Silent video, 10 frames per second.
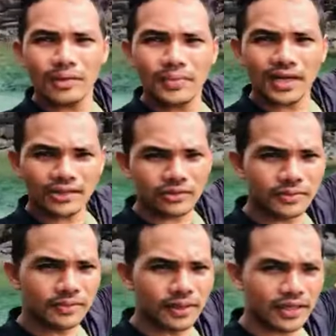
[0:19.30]
ambak ang
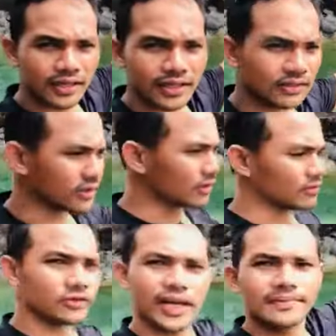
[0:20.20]
tubig ba? Anang
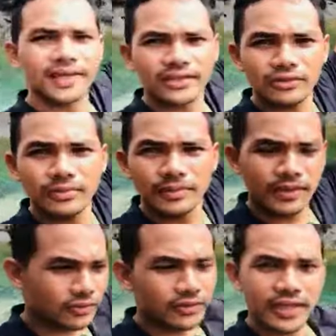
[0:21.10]
mo dive ang tubig
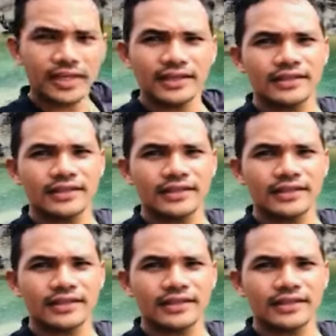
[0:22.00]
padong tri.